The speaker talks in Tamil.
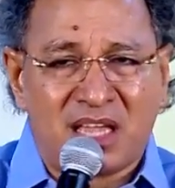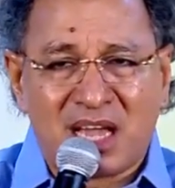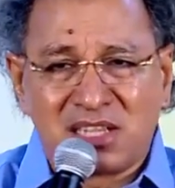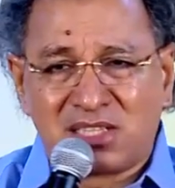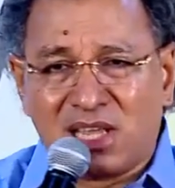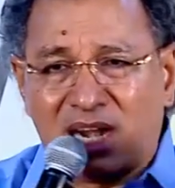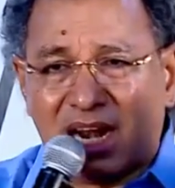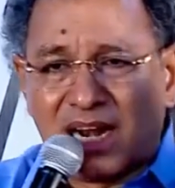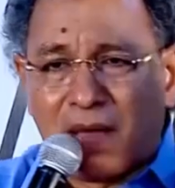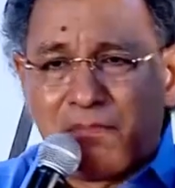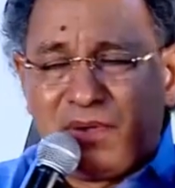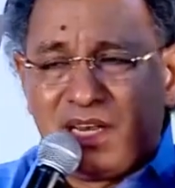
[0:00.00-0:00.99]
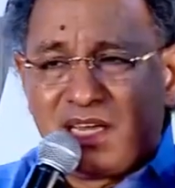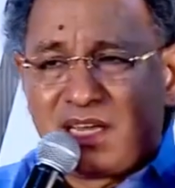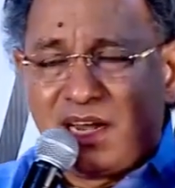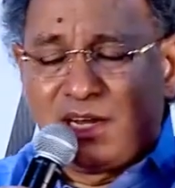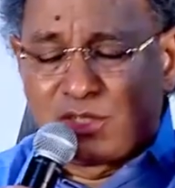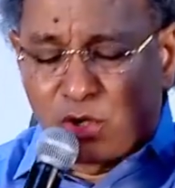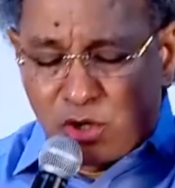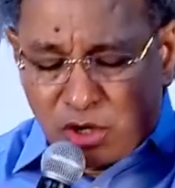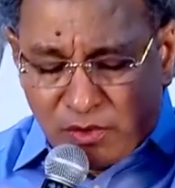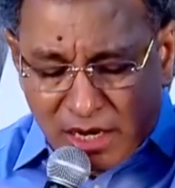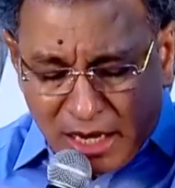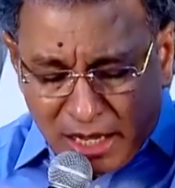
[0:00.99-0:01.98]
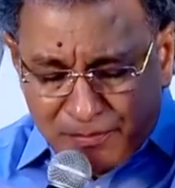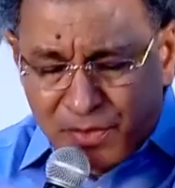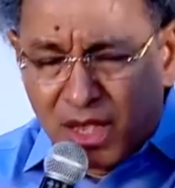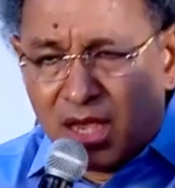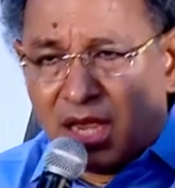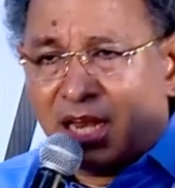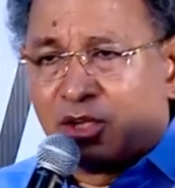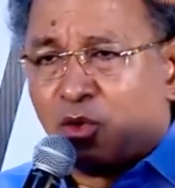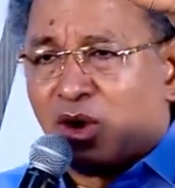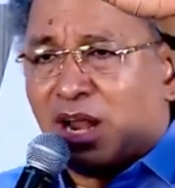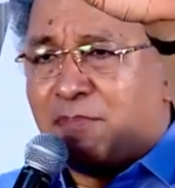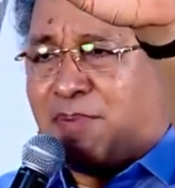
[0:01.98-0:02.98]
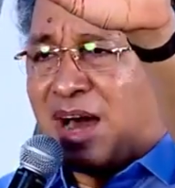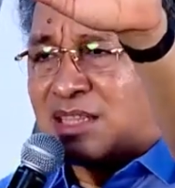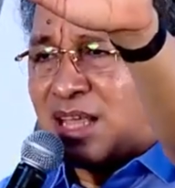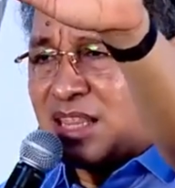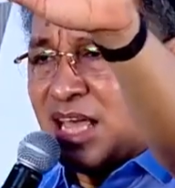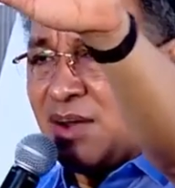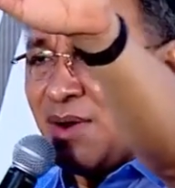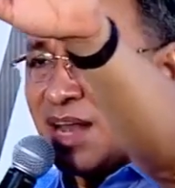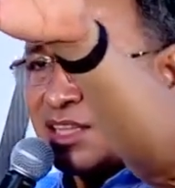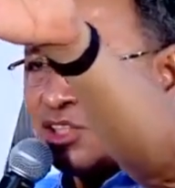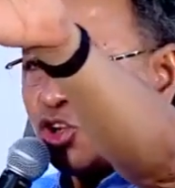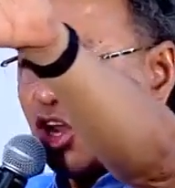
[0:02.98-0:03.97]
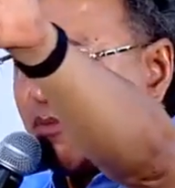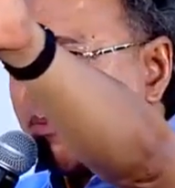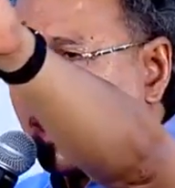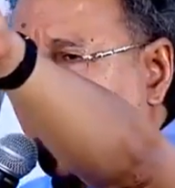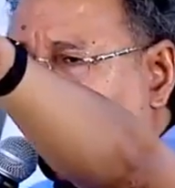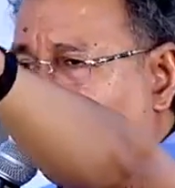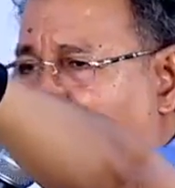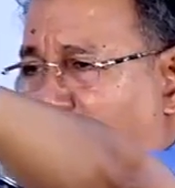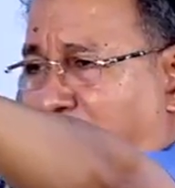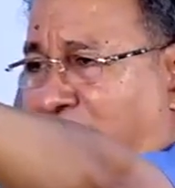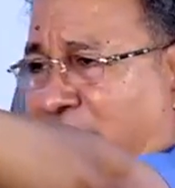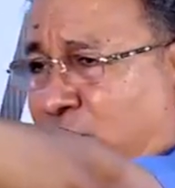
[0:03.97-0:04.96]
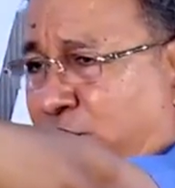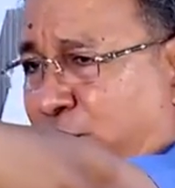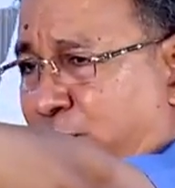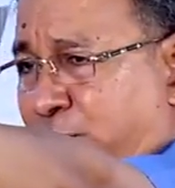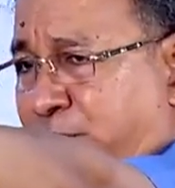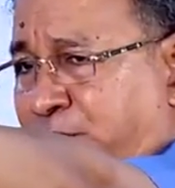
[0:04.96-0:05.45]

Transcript: கர்த்தரை நான் நம்பி இருக்கிறேன்னு சொல்றவங்க இன்னைக்கு உங்களை பார்த்து அதே வார்த்தை சொல்ல போறேன் காட் பிளஸ் யூ